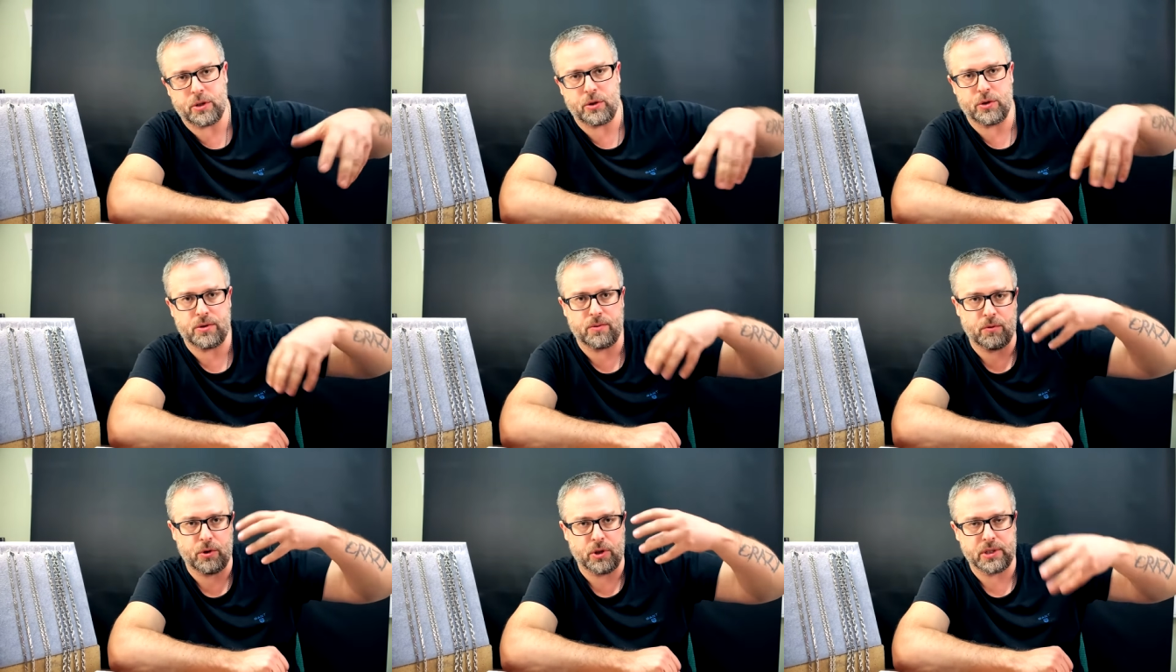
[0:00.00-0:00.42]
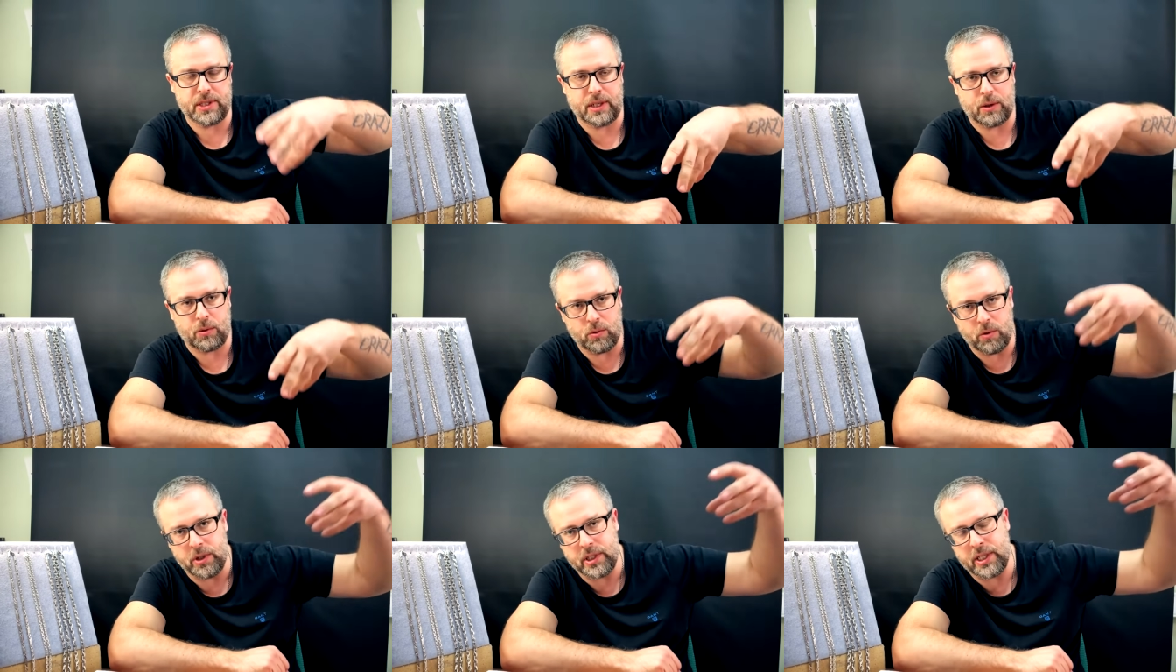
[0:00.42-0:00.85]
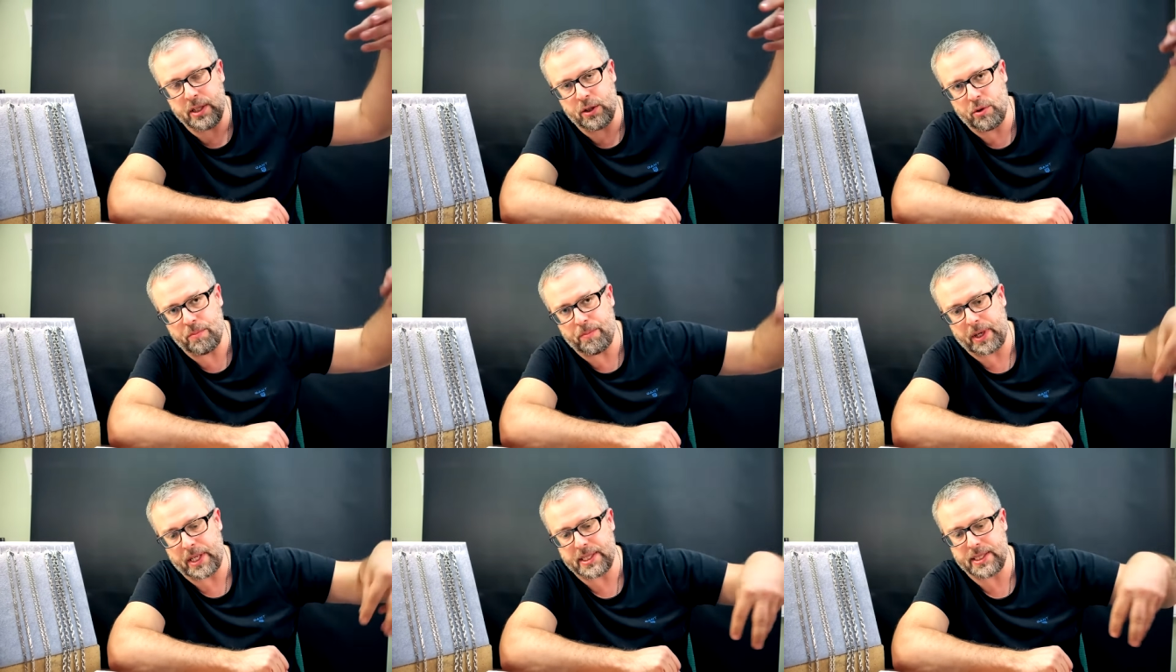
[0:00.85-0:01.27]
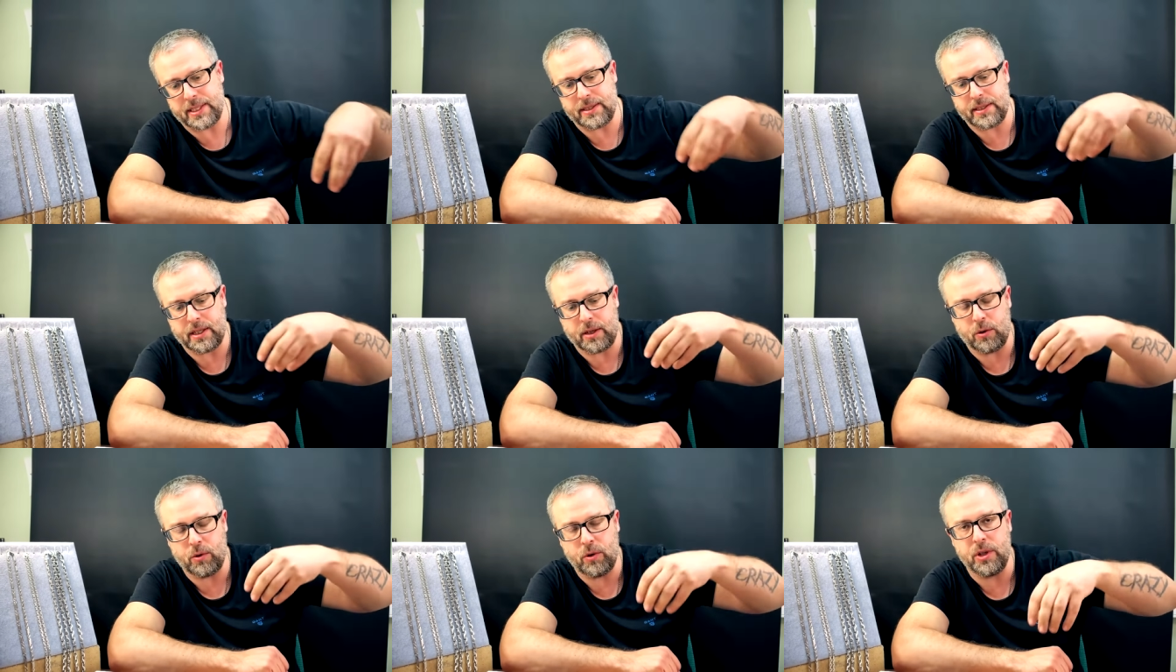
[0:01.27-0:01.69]
То есть вот такое делаю
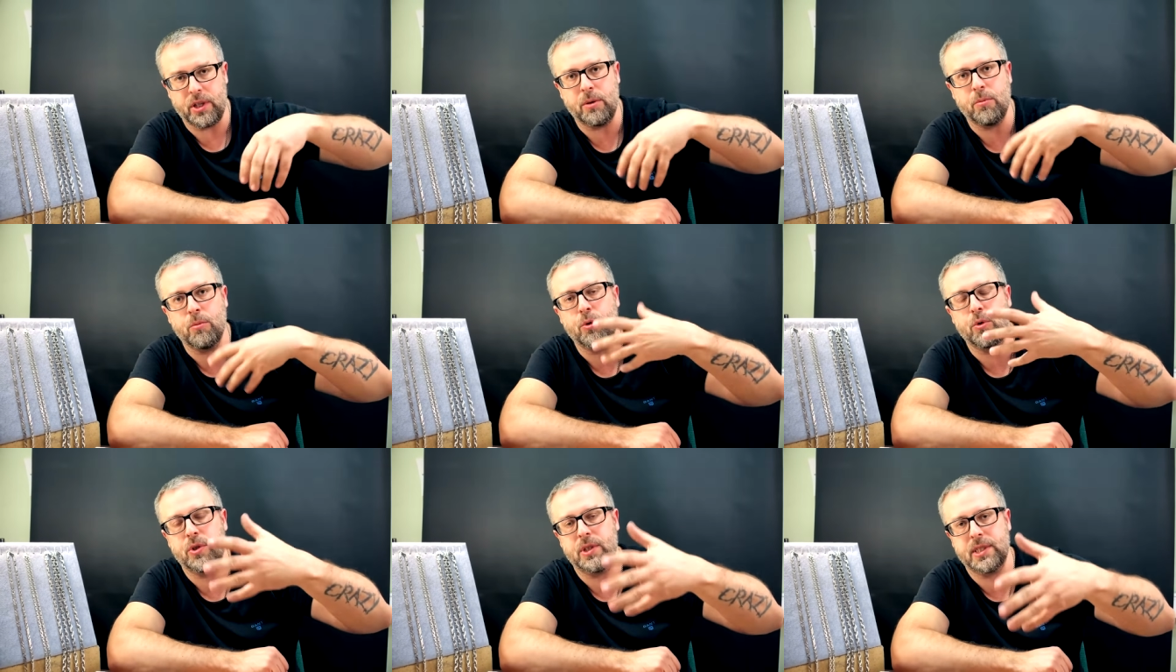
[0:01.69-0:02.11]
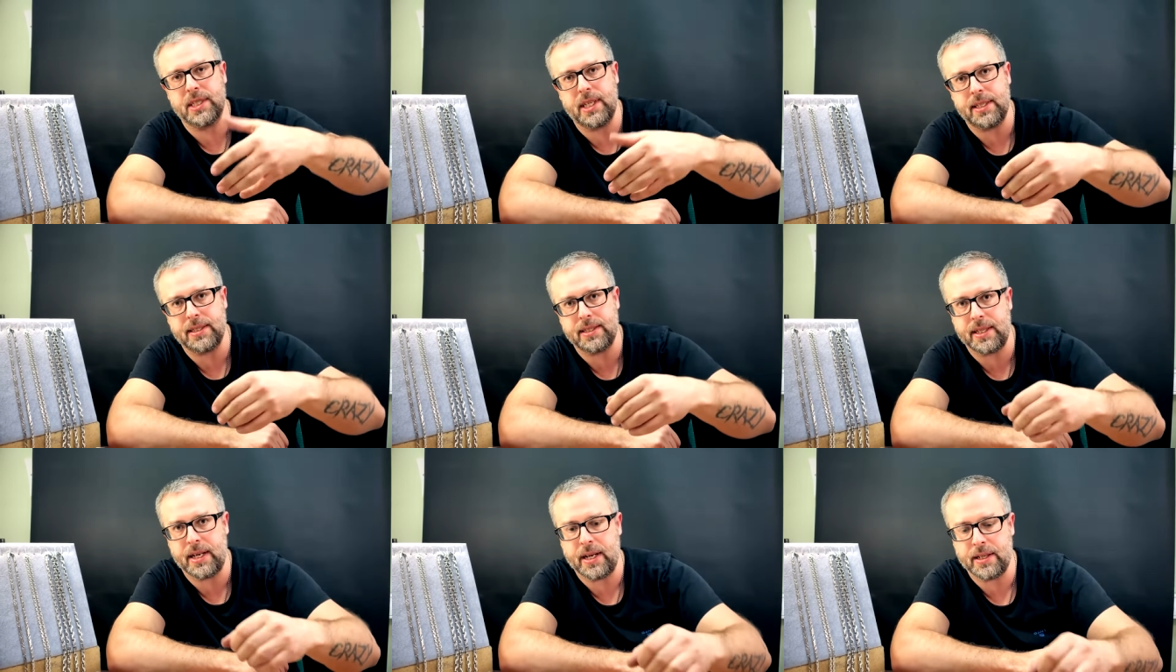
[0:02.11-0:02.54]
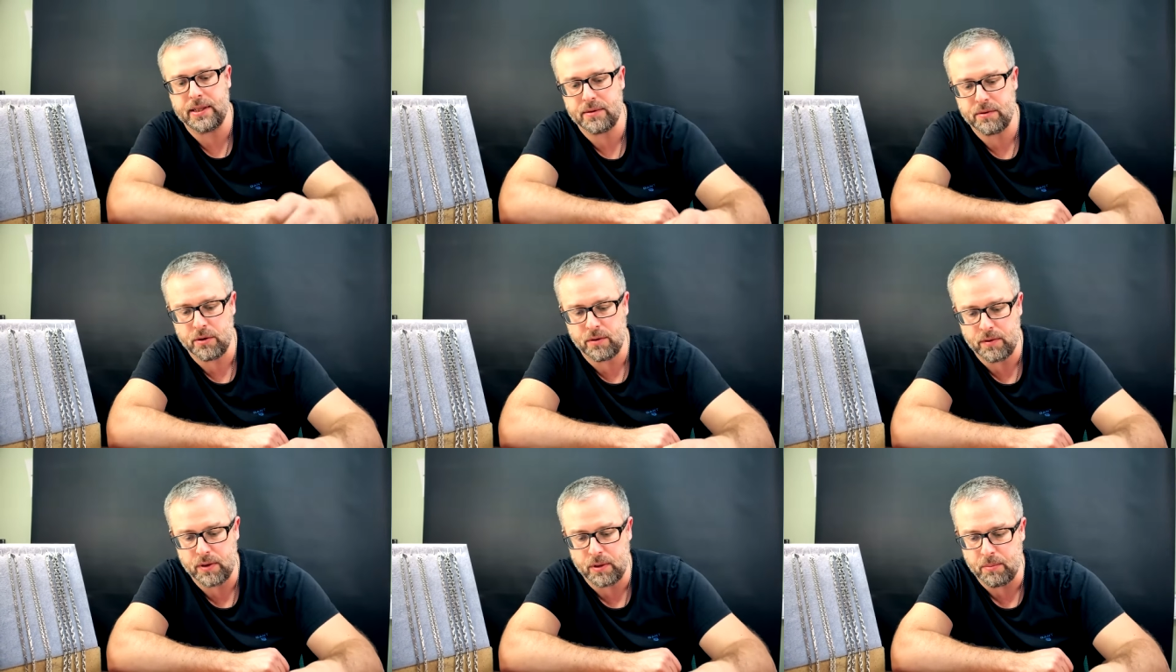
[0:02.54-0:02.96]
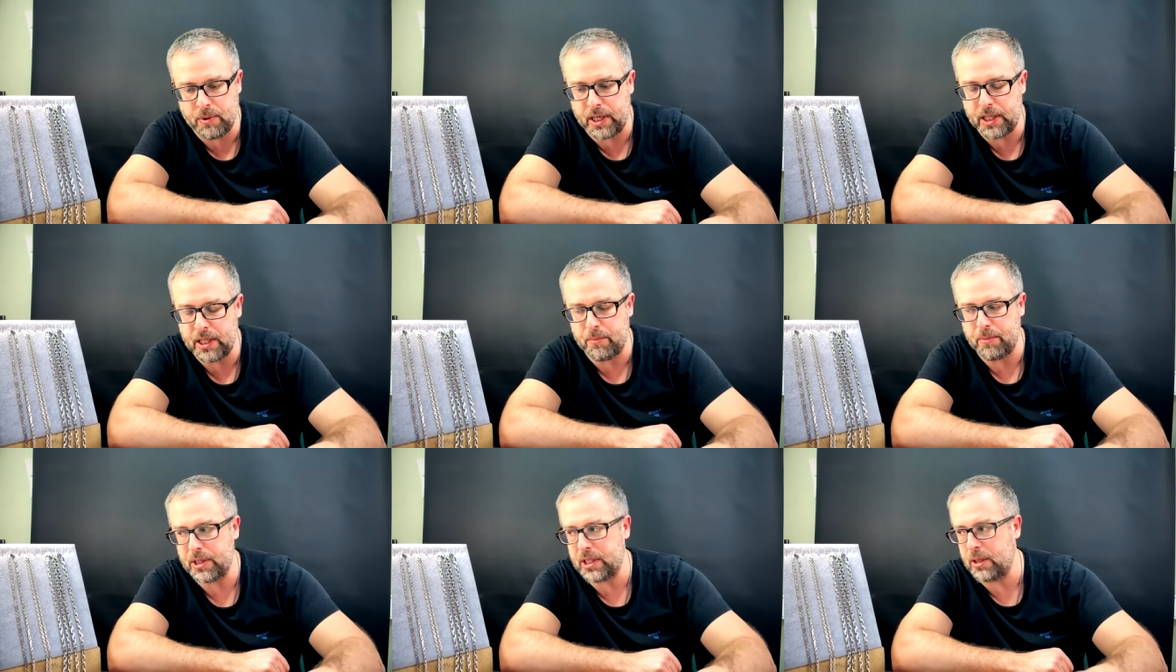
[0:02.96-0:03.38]
процесс, такой не буду заострять свое внимание,